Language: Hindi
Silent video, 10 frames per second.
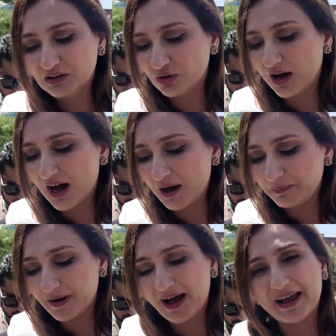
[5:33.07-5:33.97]
तो
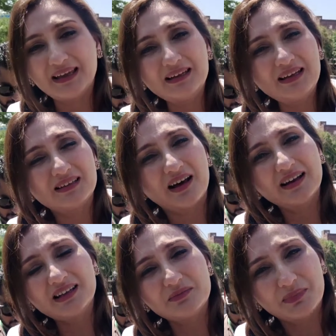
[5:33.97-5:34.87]
आप आईनी
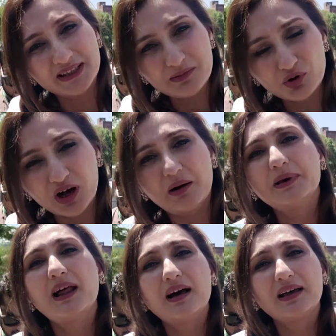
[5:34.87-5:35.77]
इदारे के मदे
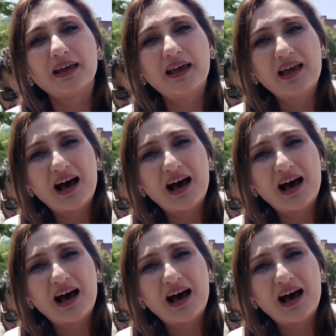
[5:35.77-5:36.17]
मुकाबल आ गए